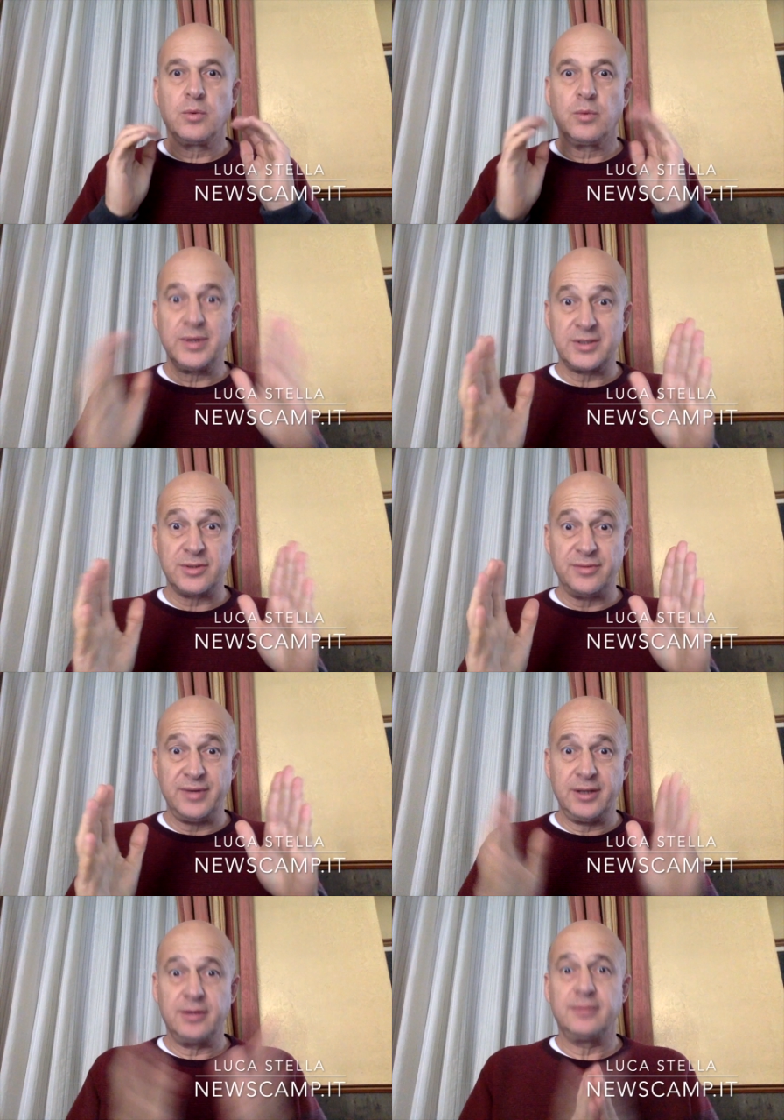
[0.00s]
Questo
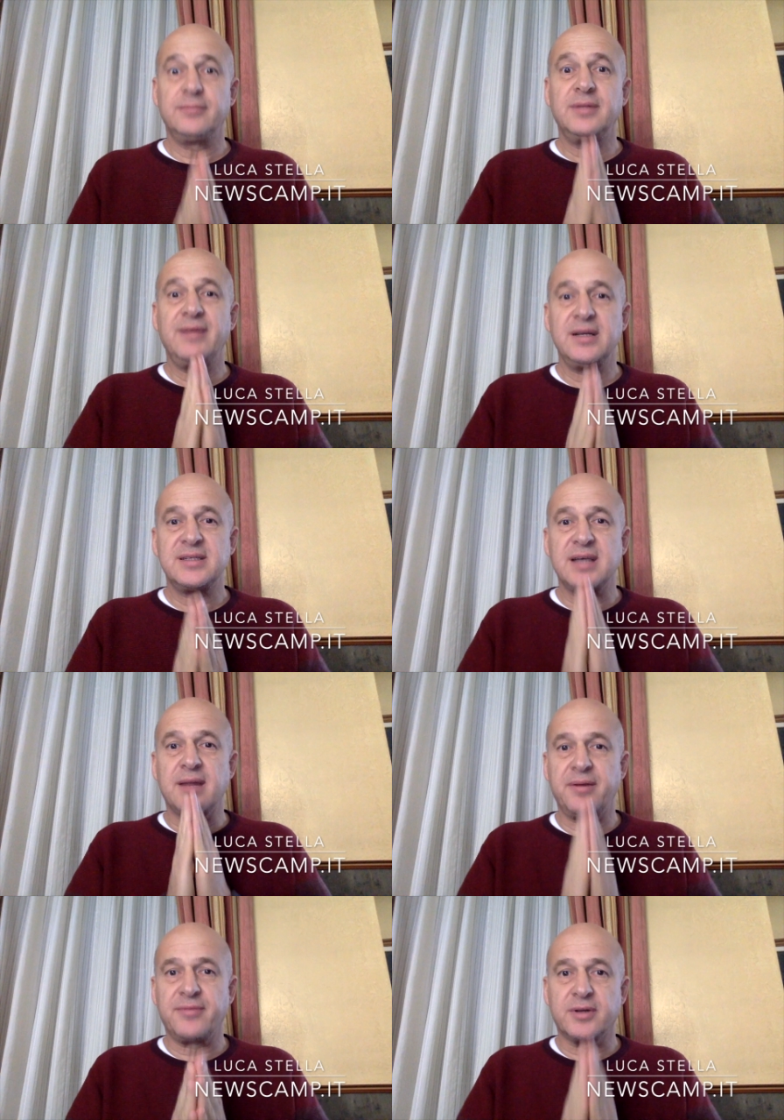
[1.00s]
video deve iniziare
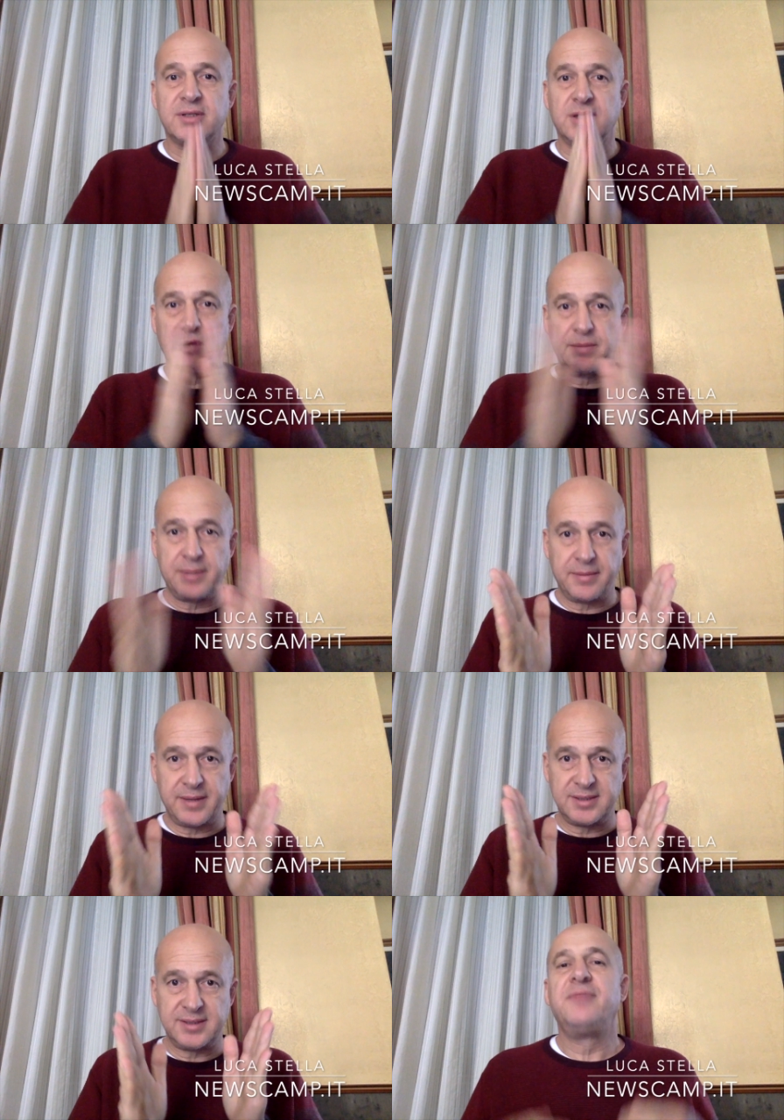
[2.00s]
per forza con una
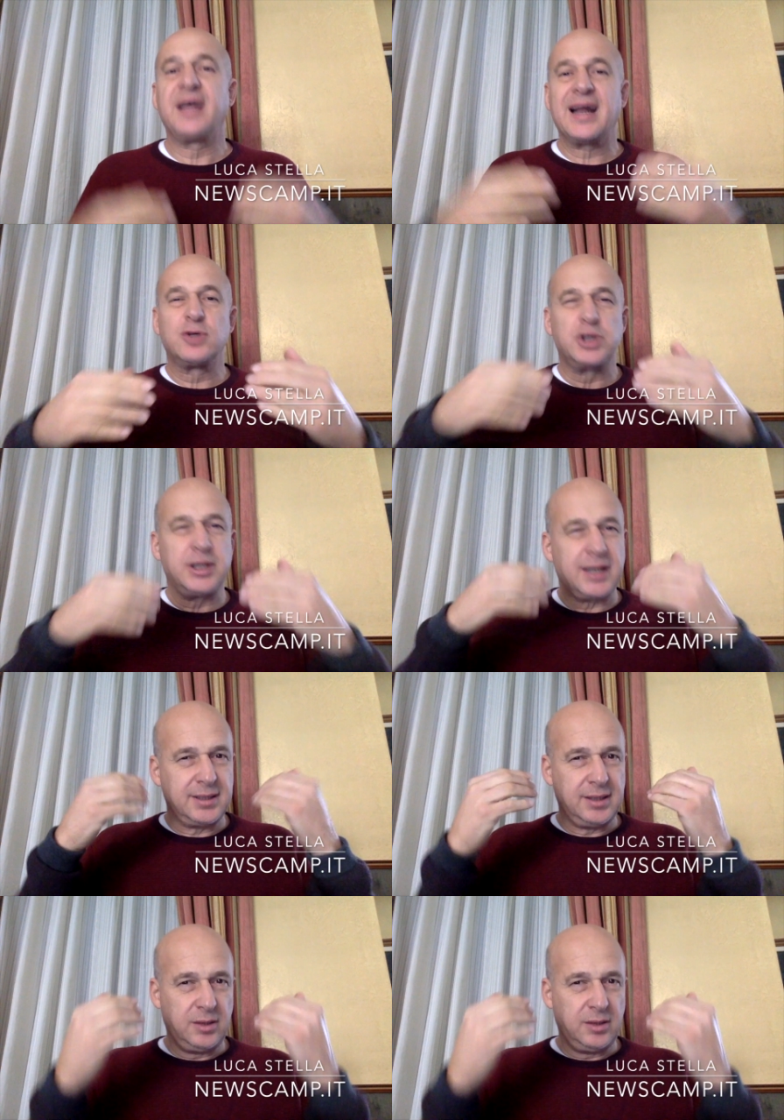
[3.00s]
premessa. Verranno citati dei